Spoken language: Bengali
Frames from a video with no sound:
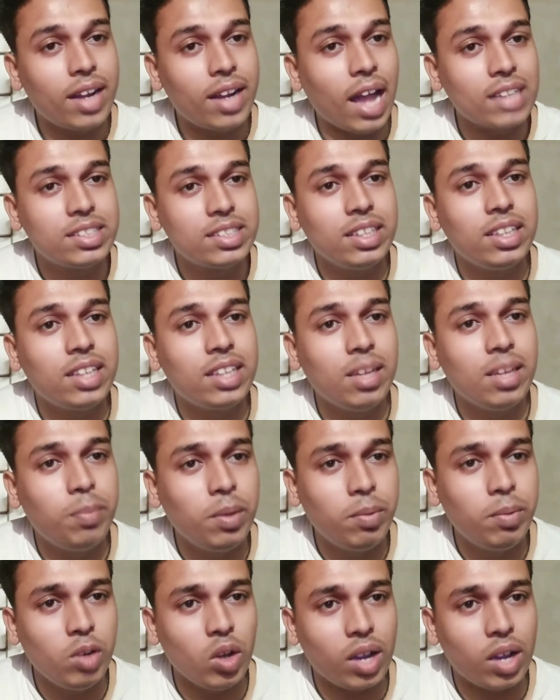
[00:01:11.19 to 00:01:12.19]
রাজনীতির
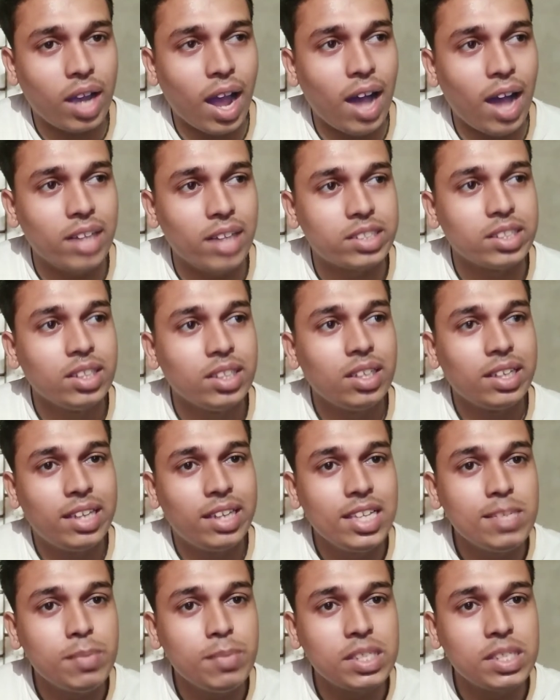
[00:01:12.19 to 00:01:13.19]
বিভিন্ন কাজ
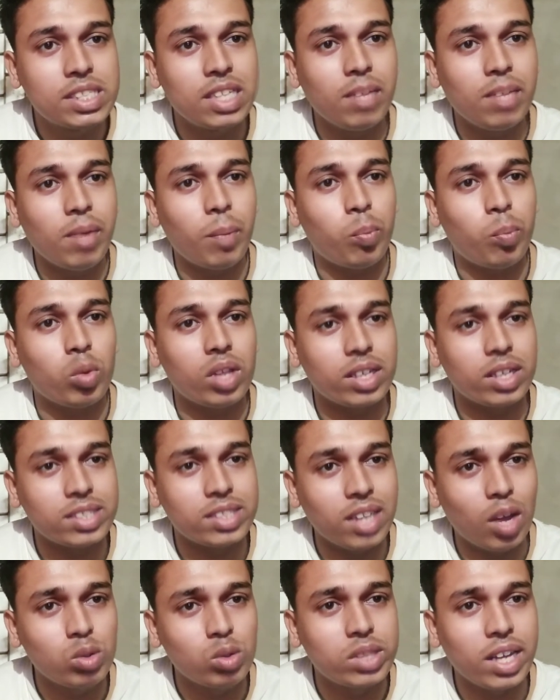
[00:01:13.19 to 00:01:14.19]
কিসমিস সিনেমার
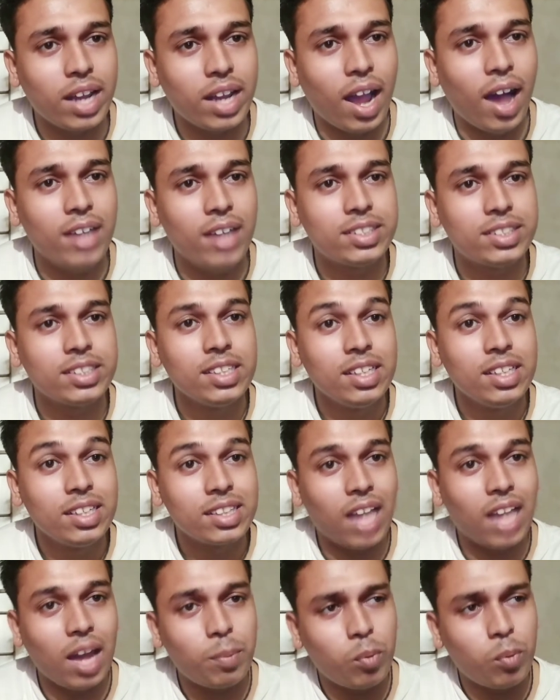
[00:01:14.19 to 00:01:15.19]
প্রোডাকশন হাউসের কাজ
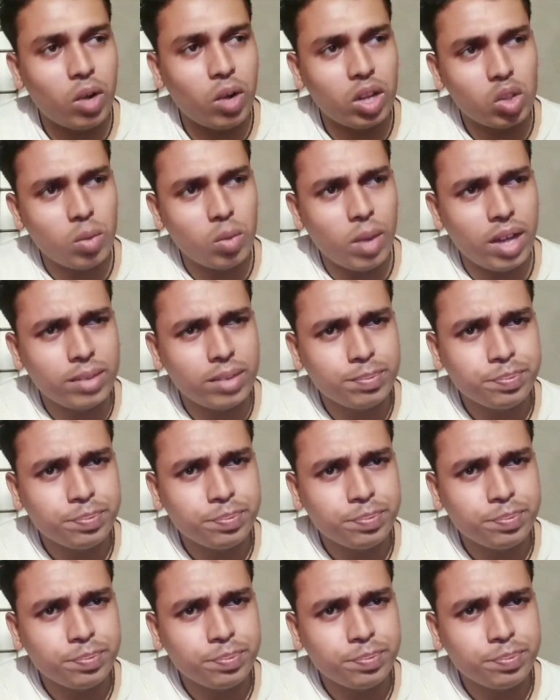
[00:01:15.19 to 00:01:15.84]
তারপরে তোমার